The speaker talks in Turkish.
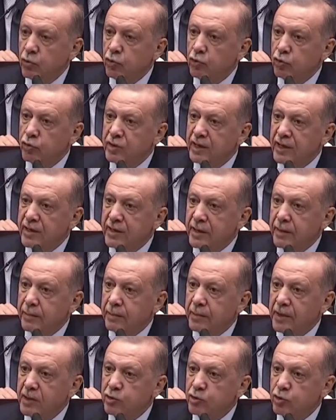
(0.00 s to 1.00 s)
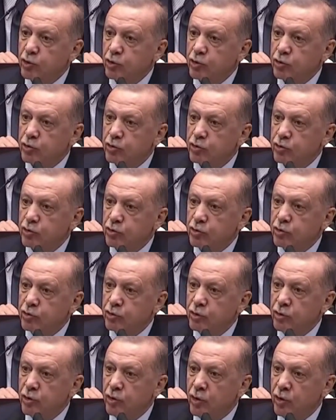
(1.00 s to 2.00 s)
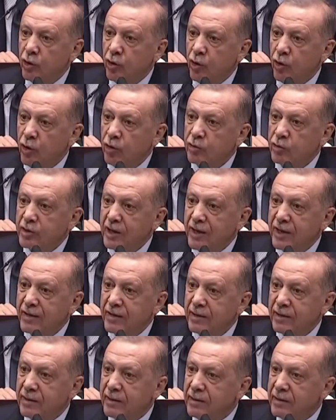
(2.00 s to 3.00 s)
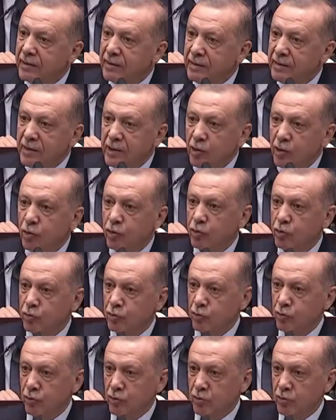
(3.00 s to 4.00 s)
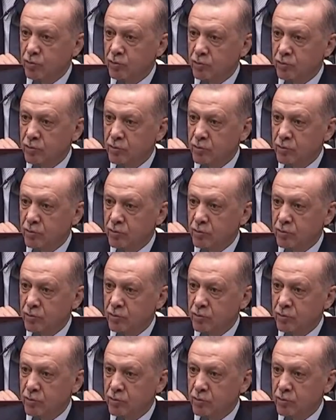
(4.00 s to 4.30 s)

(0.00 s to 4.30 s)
Bu ülkede başörtüsünü örten niye örtüyor?